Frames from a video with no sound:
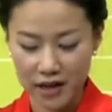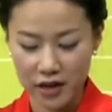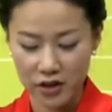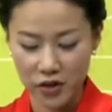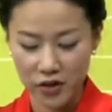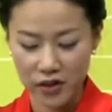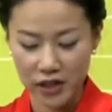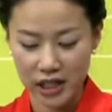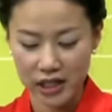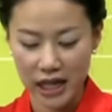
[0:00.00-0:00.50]

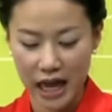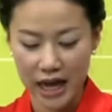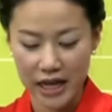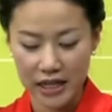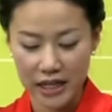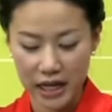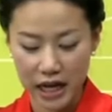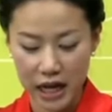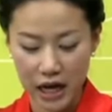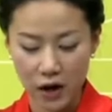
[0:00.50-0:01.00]
예컨대
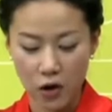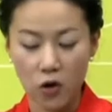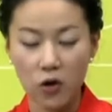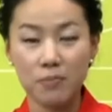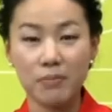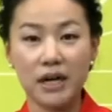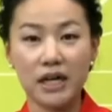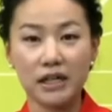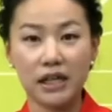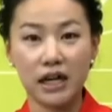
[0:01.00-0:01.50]
나이가
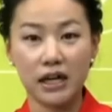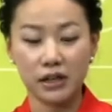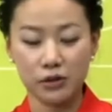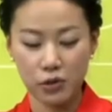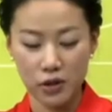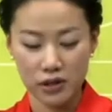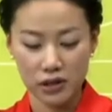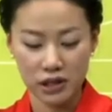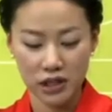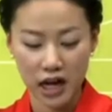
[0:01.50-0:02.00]
얼마나
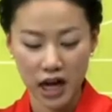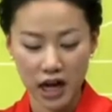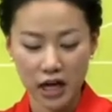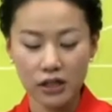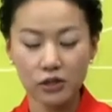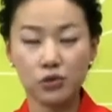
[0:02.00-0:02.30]
되는가